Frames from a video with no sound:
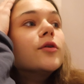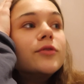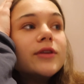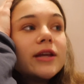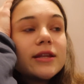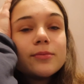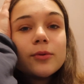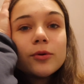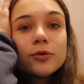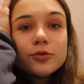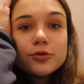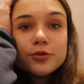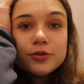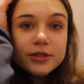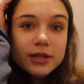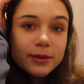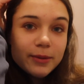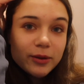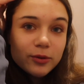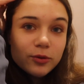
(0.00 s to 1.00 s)
Honnêtement, je
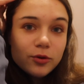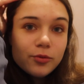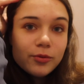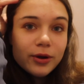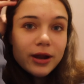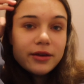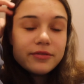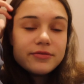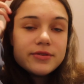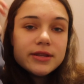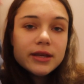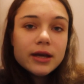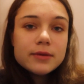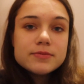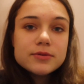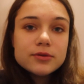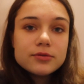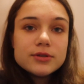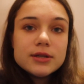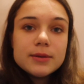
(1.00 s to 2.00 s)
sais pas trop comment la finir
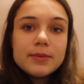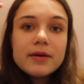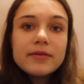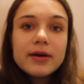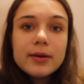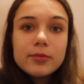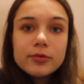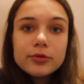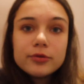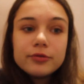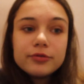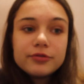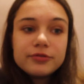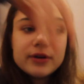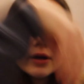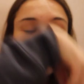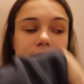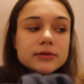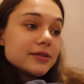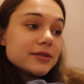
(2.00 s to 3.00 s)
parce que j'ai pas vraiment de
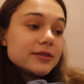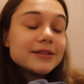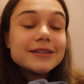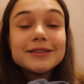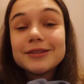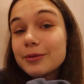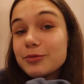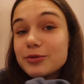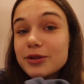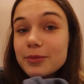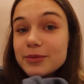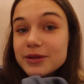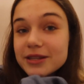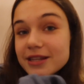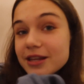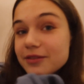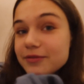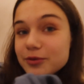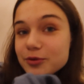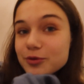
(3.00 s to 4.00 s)
fin. J'aurais pu terminer
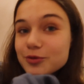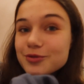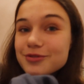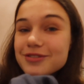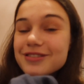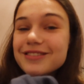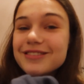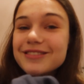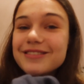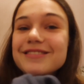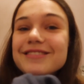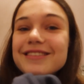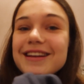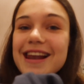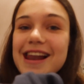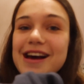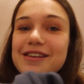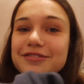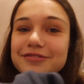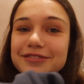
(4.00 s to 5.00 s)
cette vidéo sur euh,
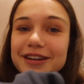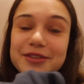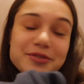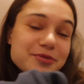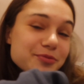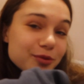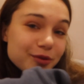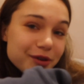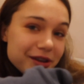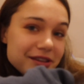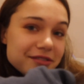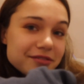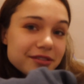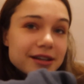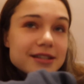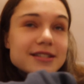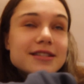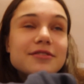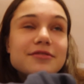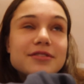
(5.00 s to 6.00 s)
la fin de mon
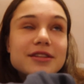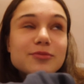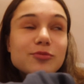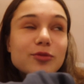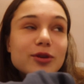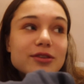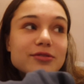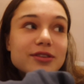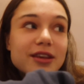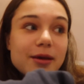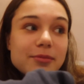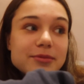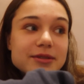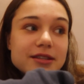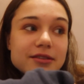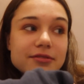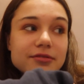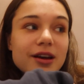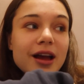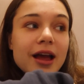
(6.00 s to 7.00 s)
livre. J'ai fini mon livre
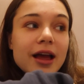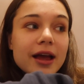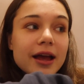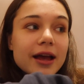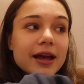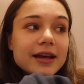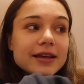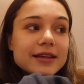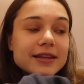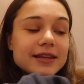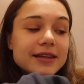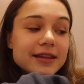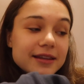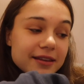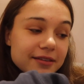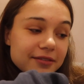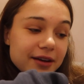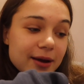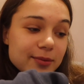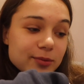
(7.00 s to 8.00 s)
Captive qui
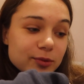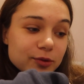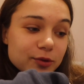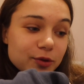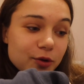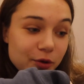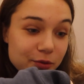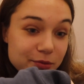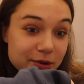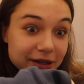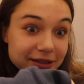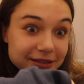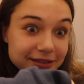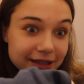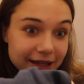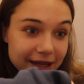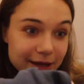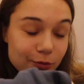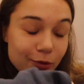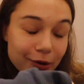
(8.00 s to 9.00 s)
était vraiment trop bien,
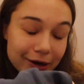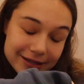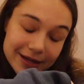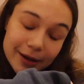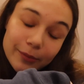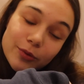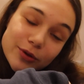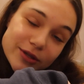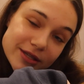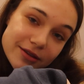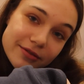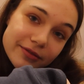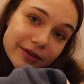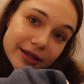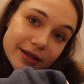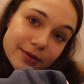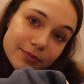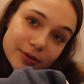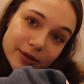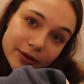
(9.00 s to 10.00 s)
qui me laisse un petit
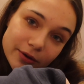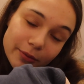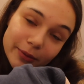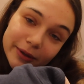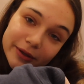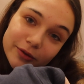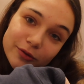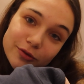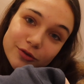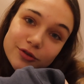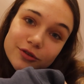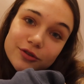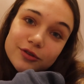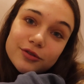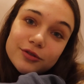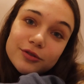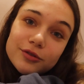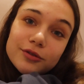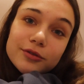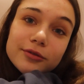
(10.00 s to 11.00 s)
vide puisque maintenant
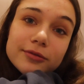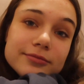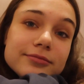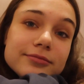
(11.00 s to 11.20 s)
je,